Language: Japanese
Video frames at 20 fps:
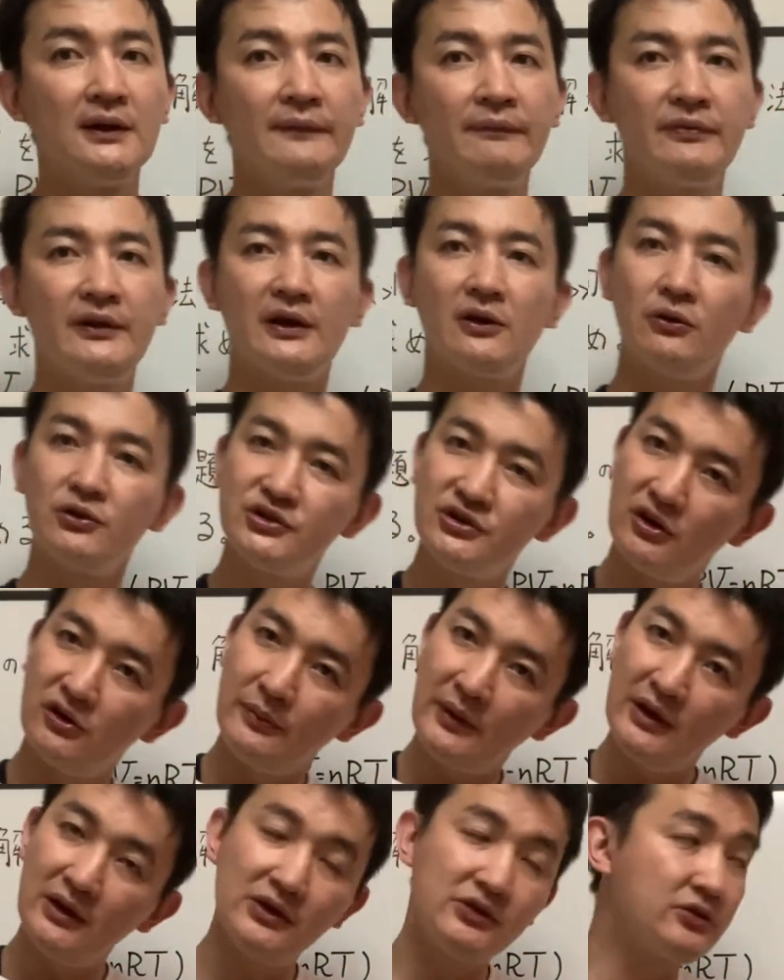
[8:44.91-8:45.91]
なんかおしる
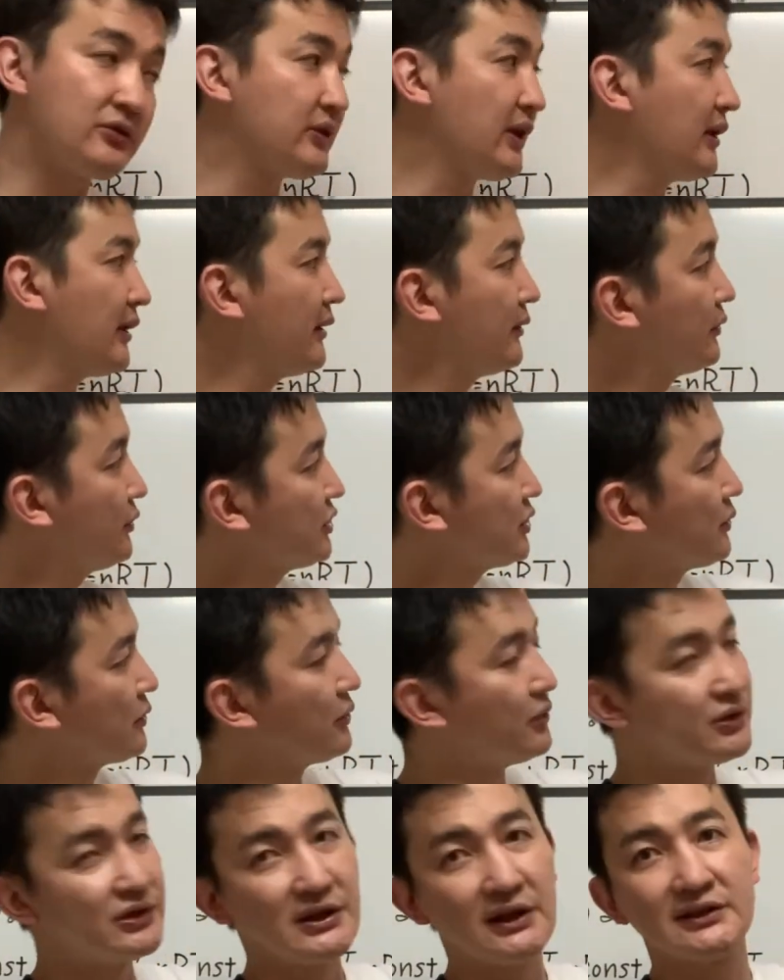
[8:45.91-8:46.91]
便宜上ね、どうしても
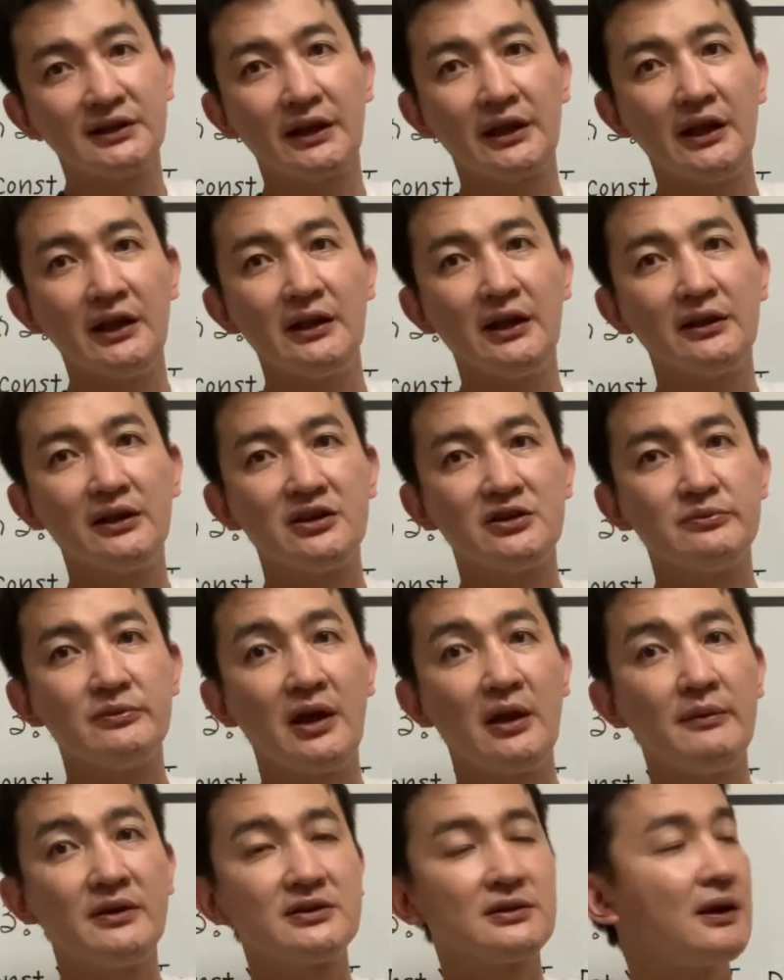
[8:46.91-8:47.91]
こっちが先になってしま
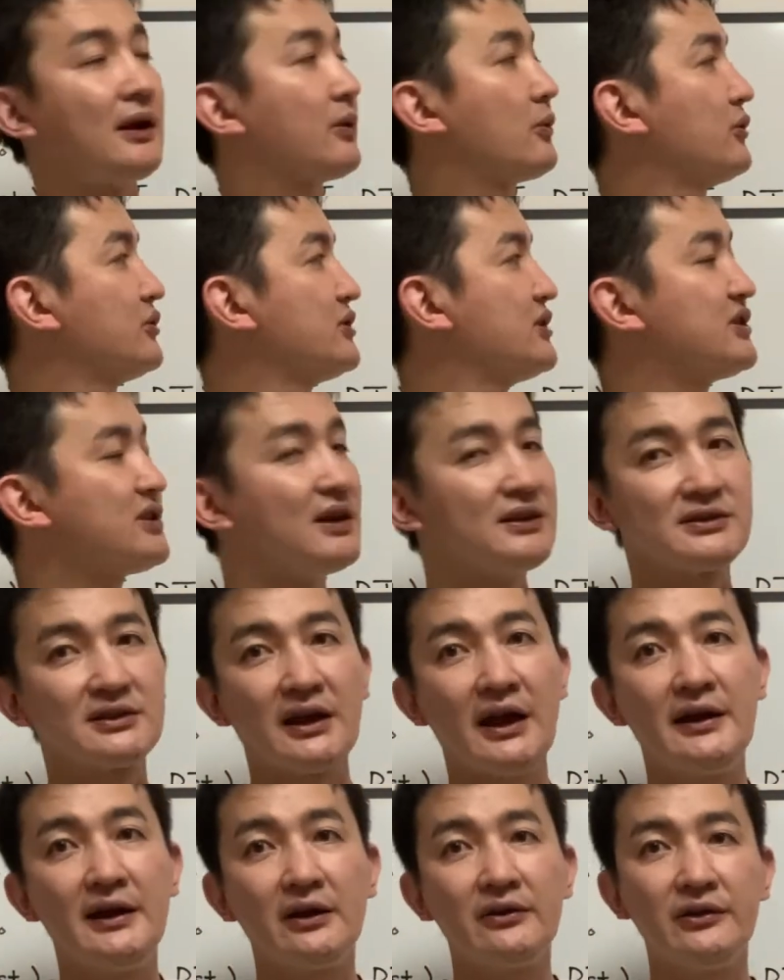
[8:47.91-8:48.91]
いますから、こっちしか
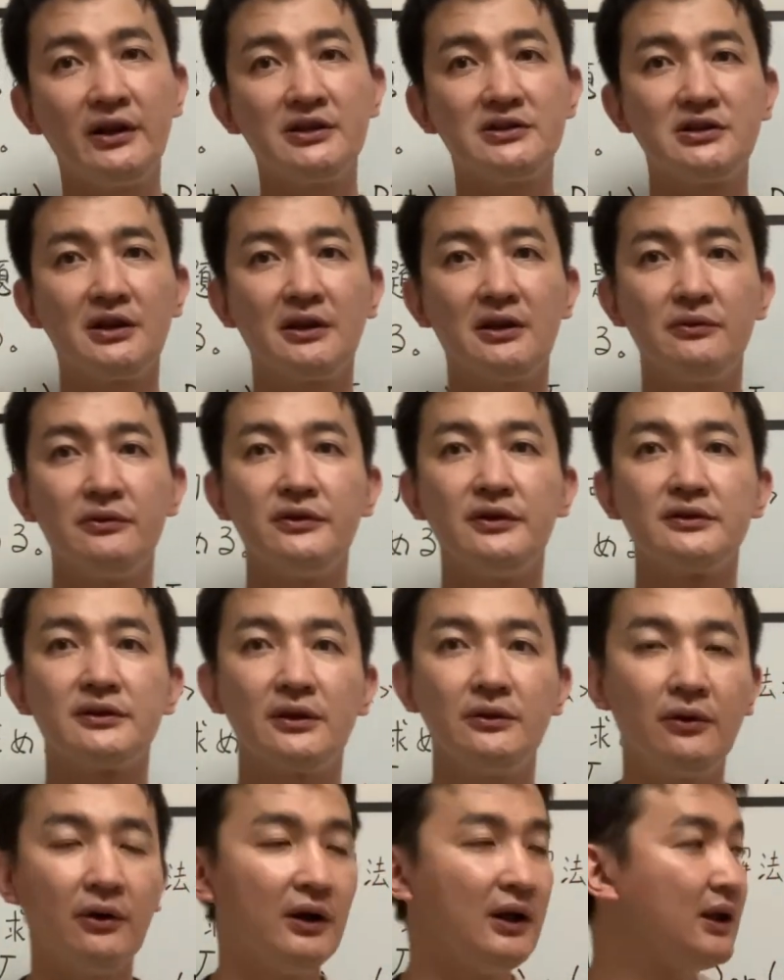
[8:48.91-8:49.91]
使えなくなっちゃってるんですけ
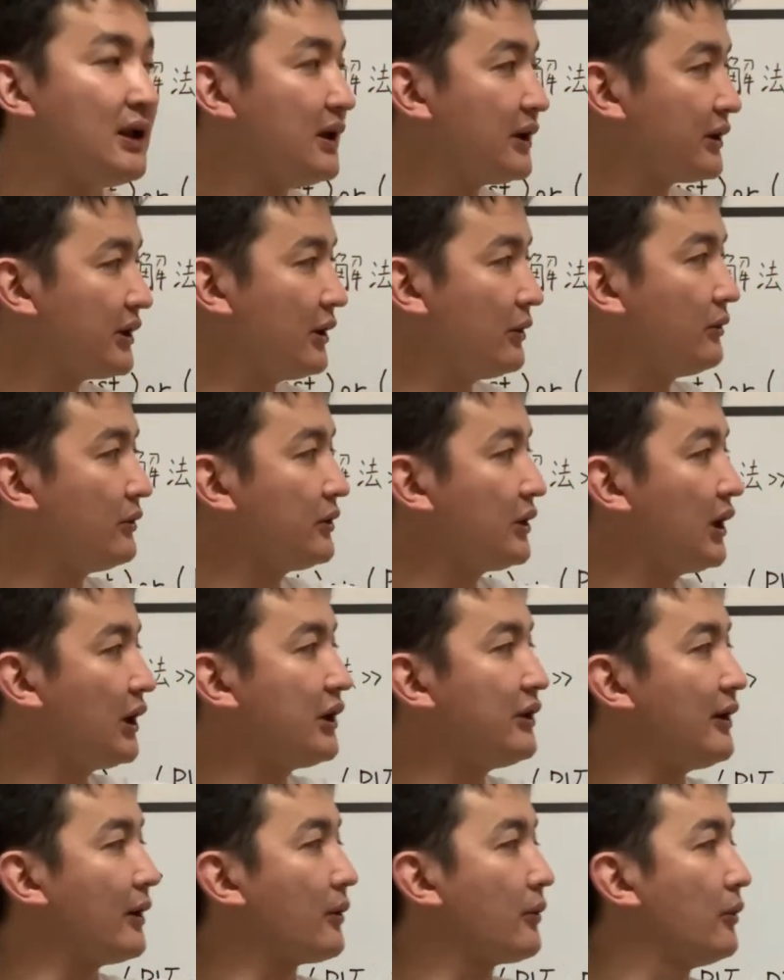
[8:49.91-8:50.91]
ど、基本的
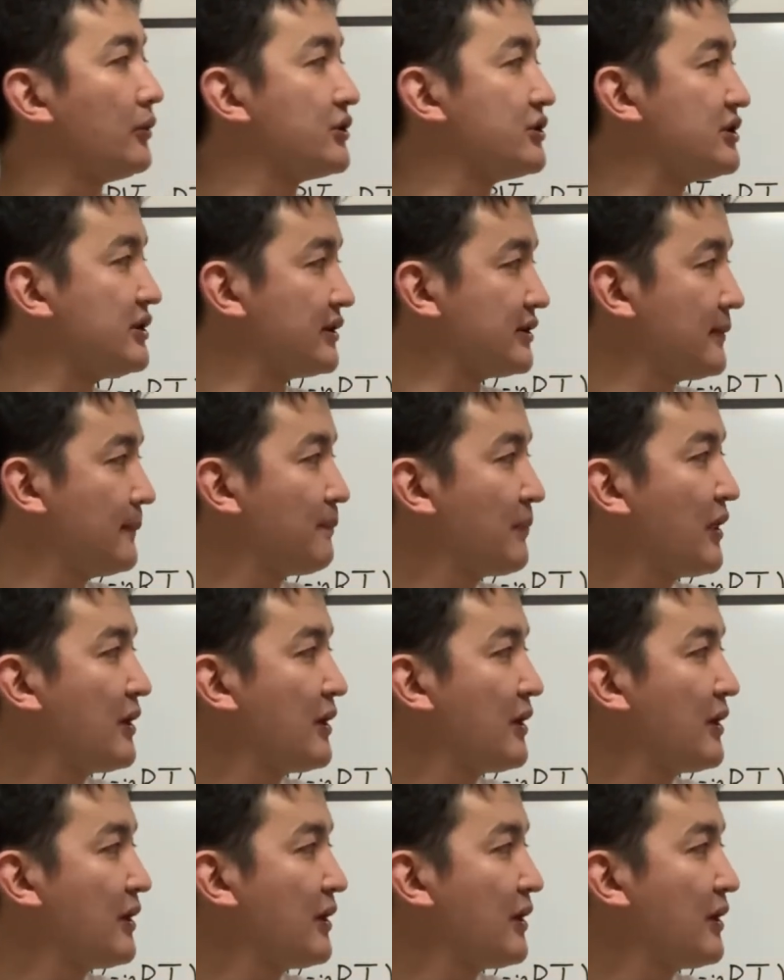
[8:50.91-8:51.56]
にはこっちです。